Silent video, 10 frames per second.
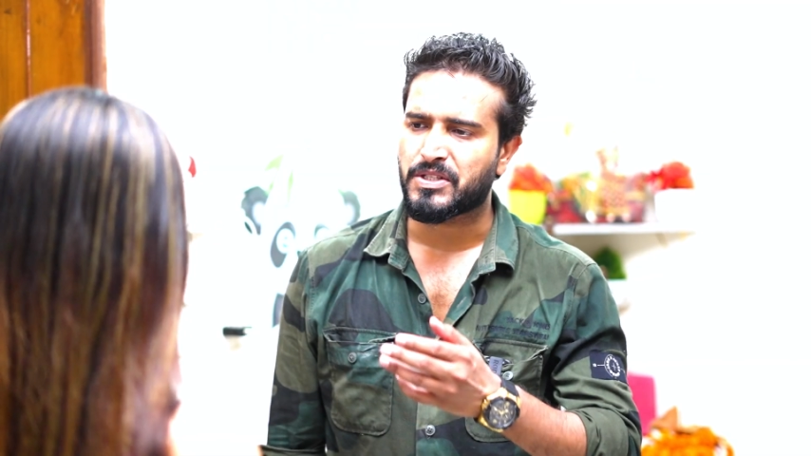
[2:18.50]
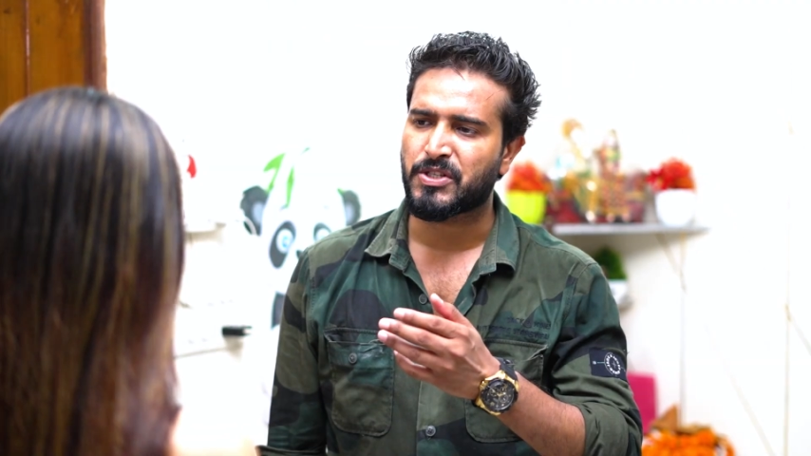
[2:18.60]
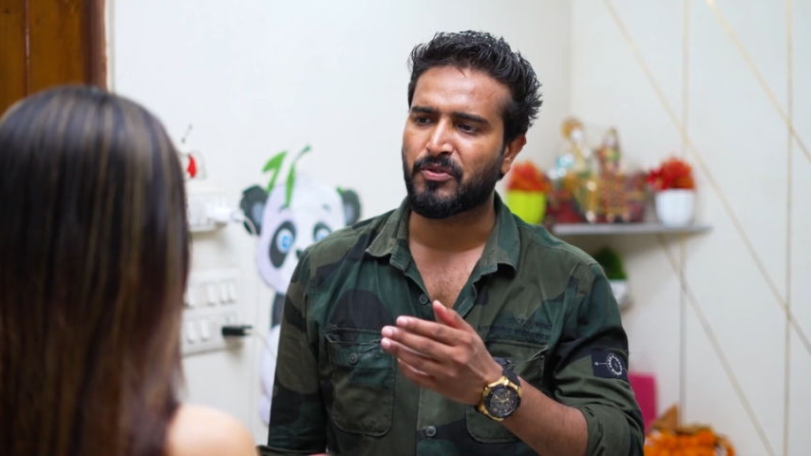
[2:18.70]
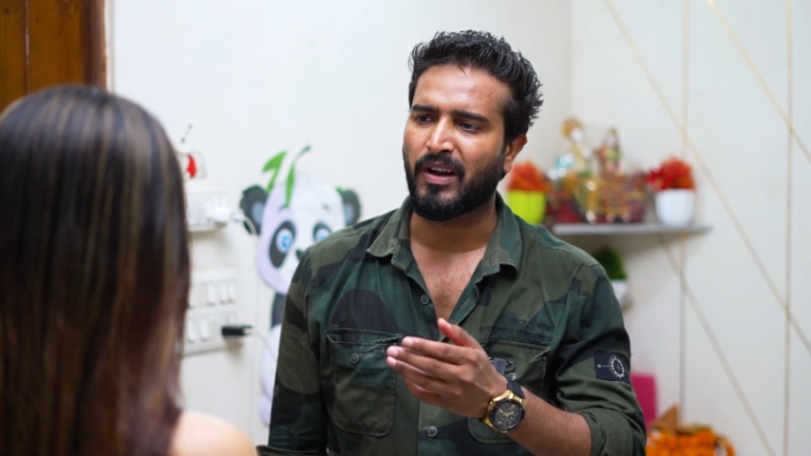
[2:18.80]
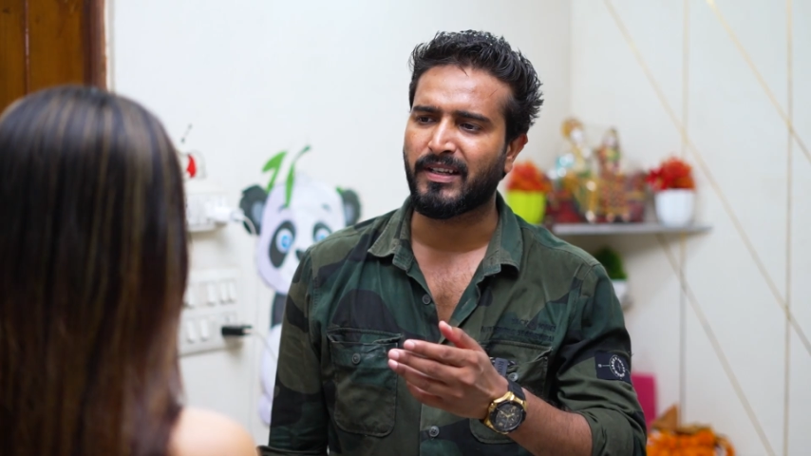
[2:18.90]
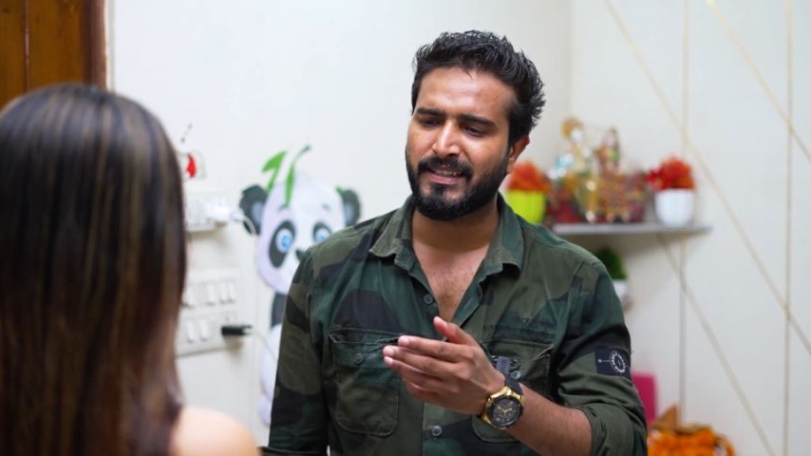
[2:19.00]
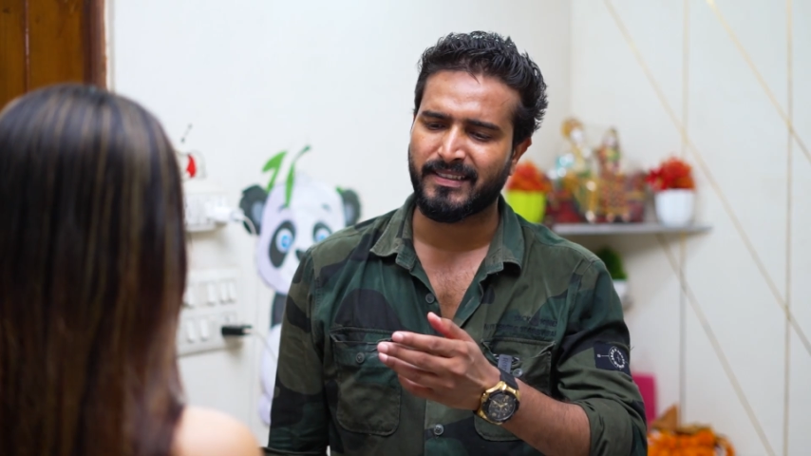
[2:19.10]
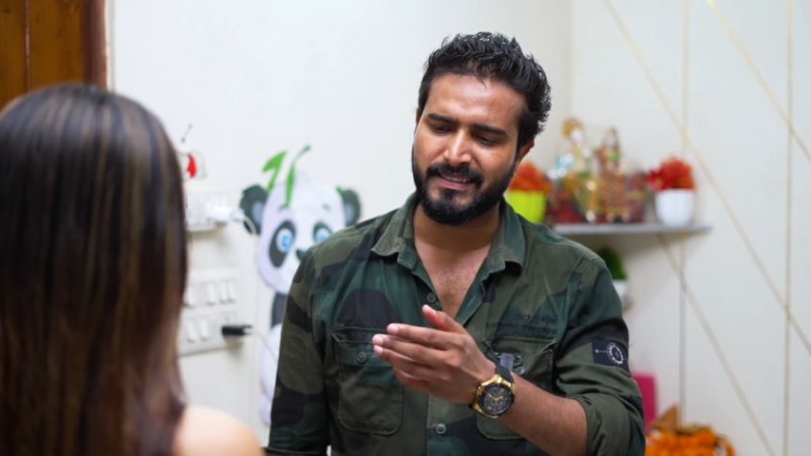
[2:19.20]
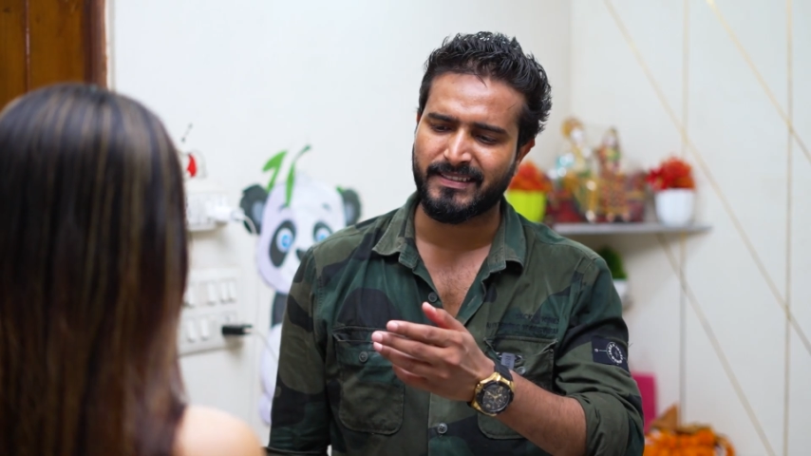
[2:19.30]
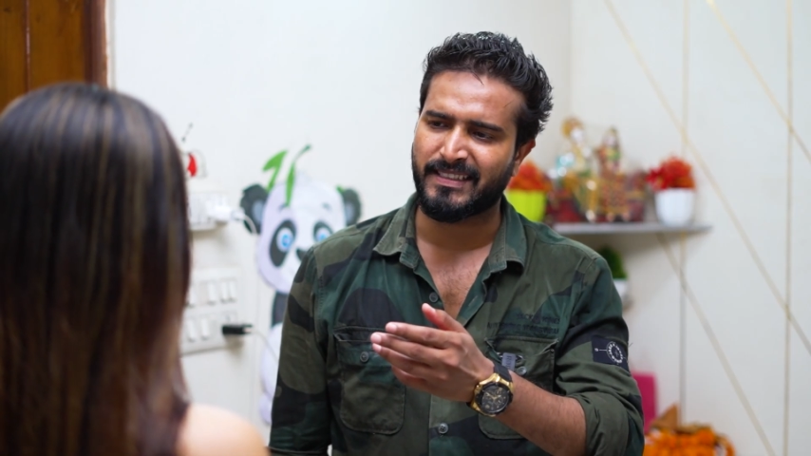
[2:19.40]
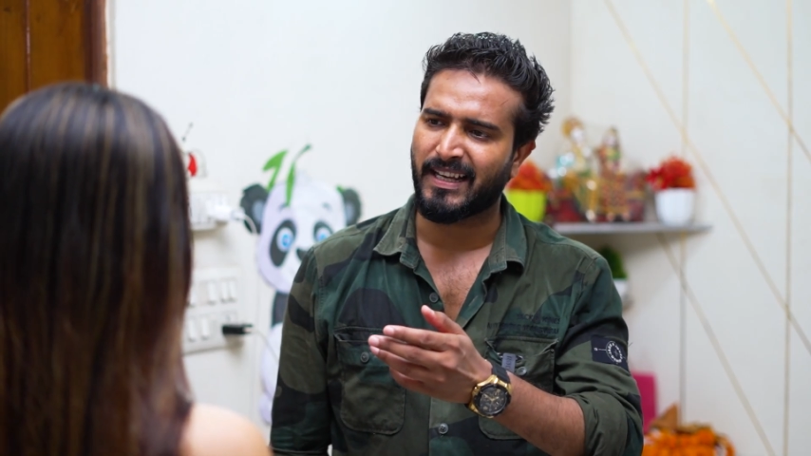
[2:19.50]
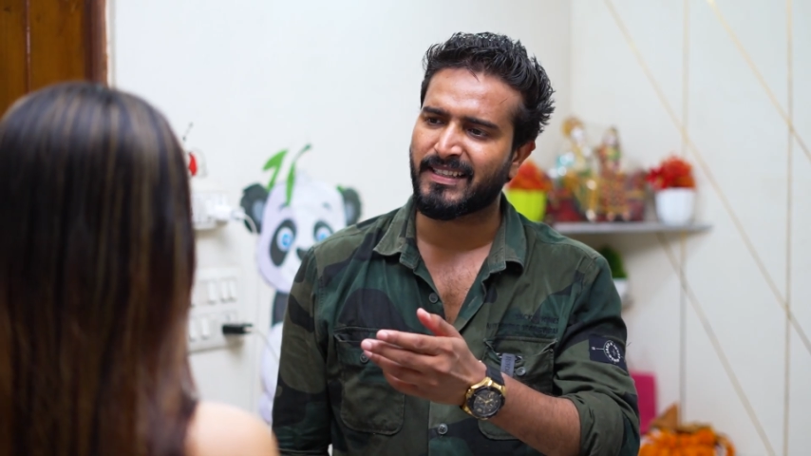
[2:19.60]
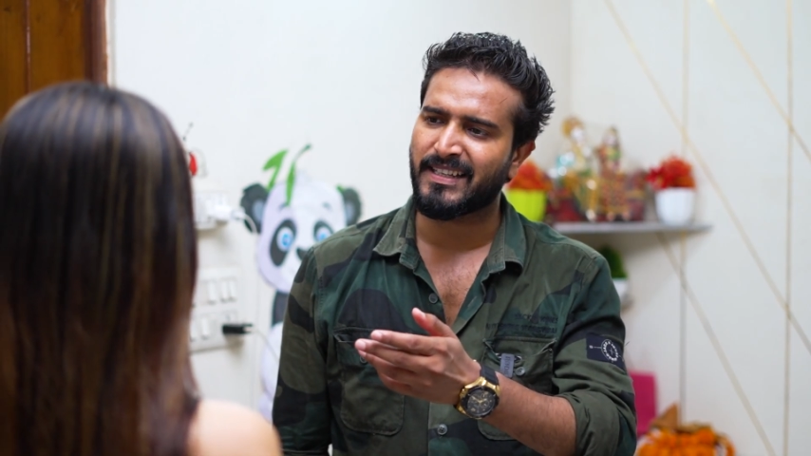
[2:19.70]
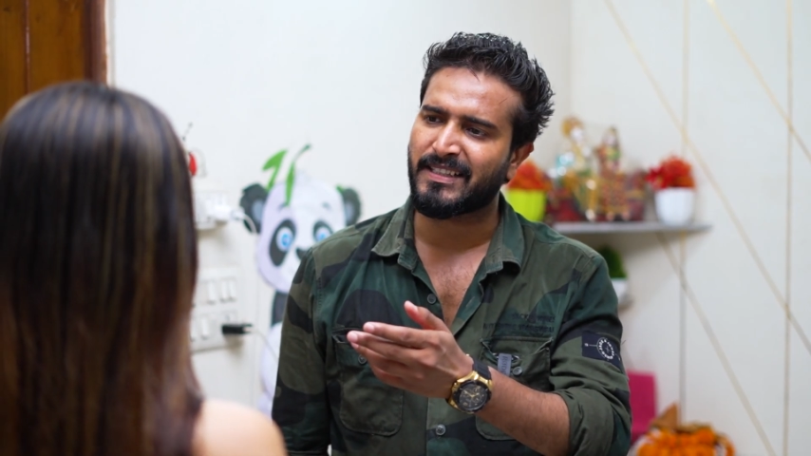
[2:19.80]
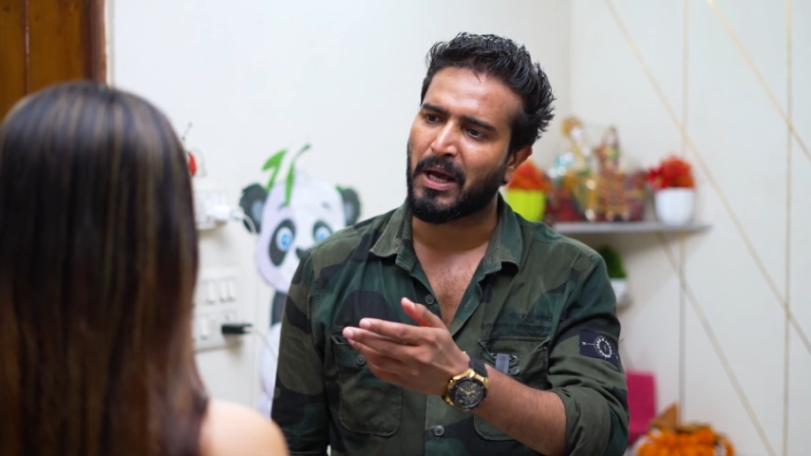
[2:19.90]
शिवाली यार
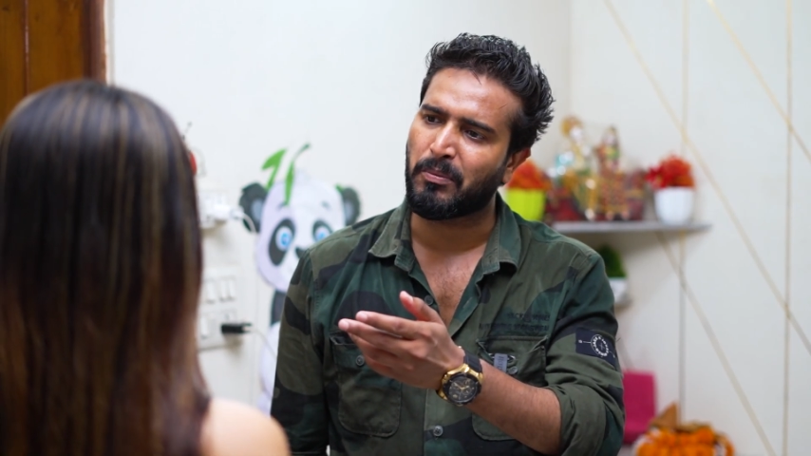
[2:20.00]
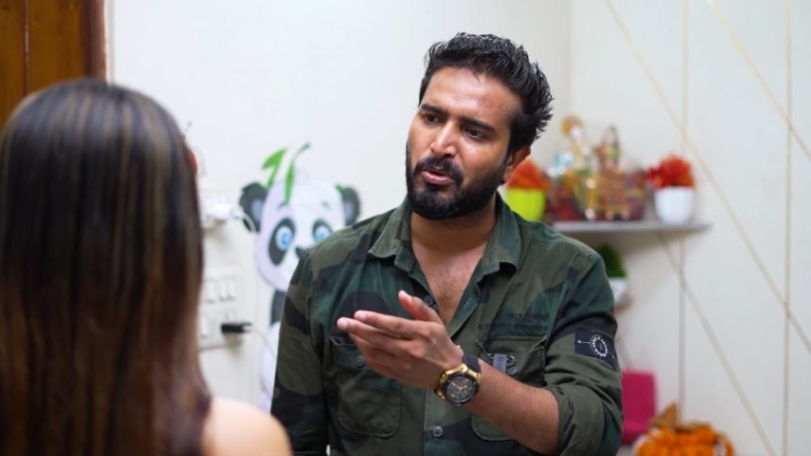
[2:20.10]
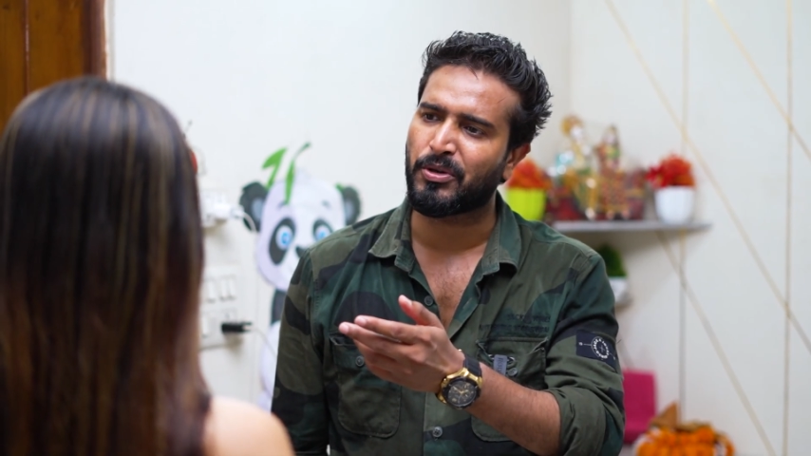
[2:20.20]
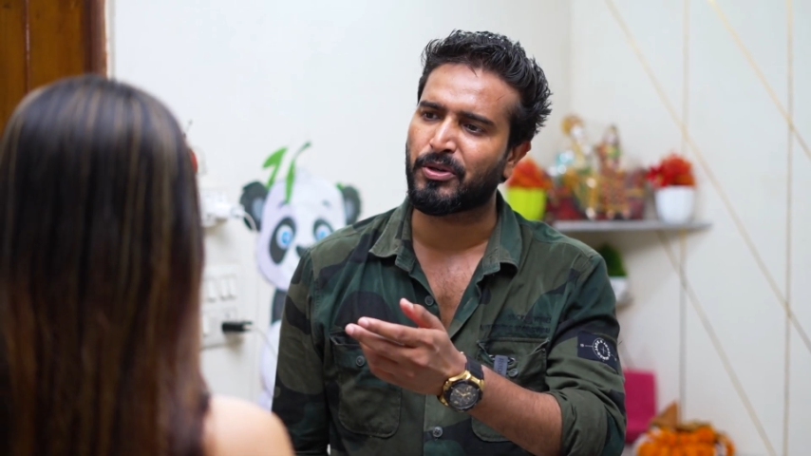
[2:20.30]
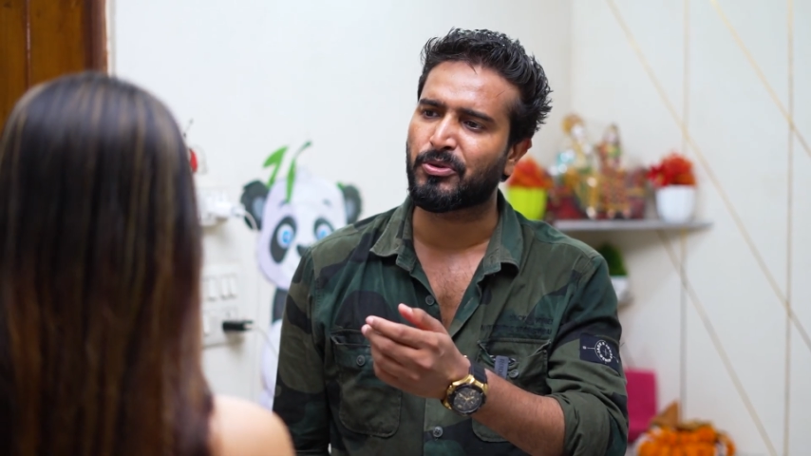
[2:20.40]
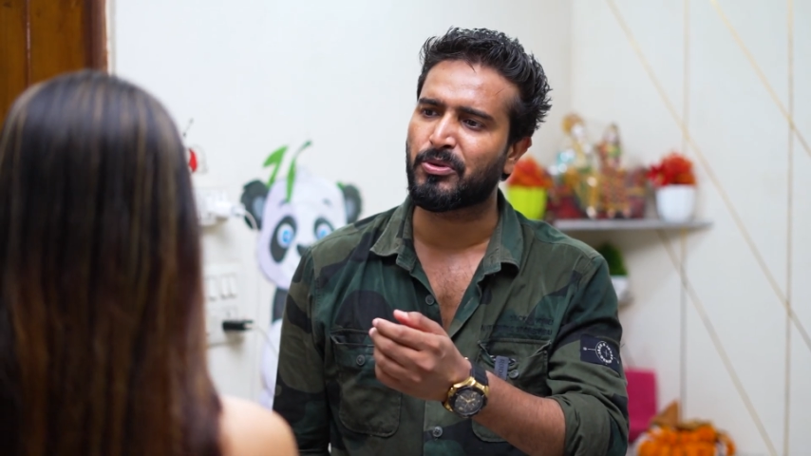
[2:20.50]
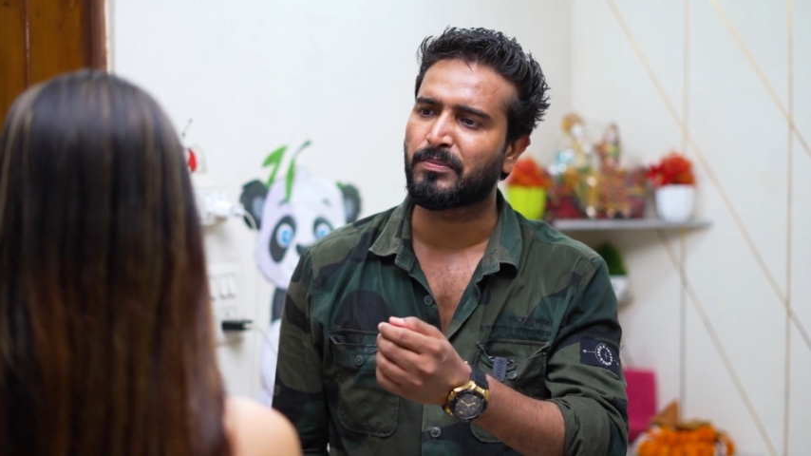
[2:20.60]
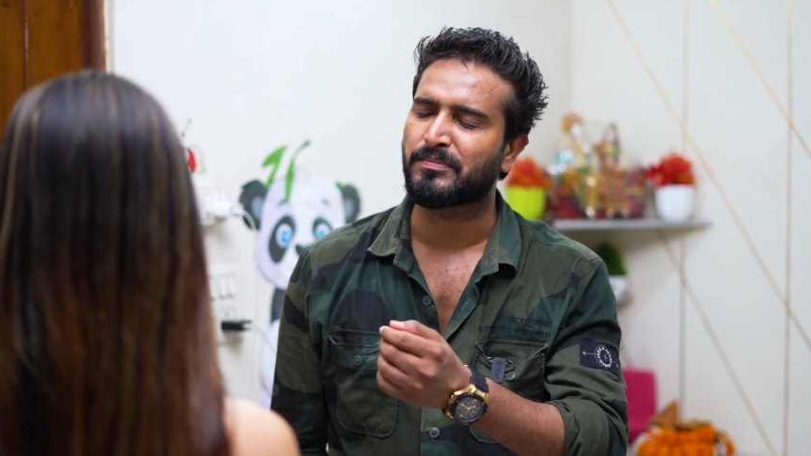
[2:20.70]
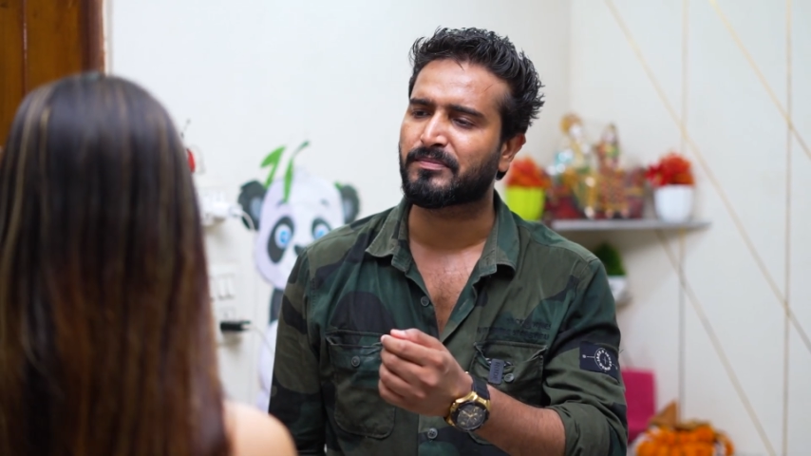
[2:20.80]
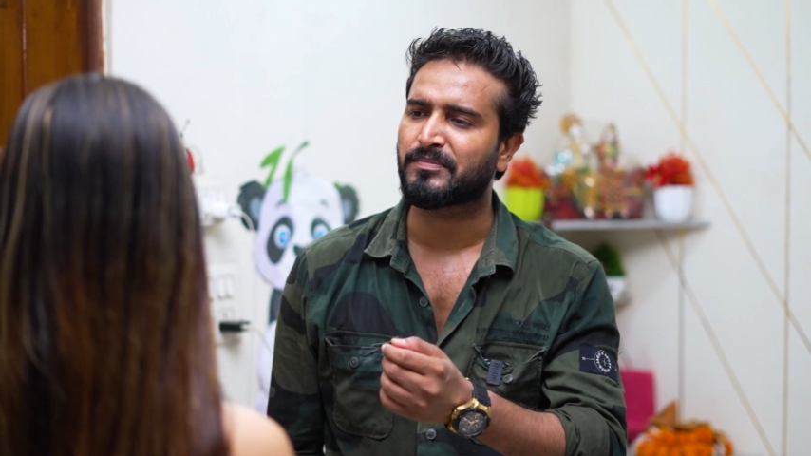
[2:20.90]
ये क्या बोल रही हो तुम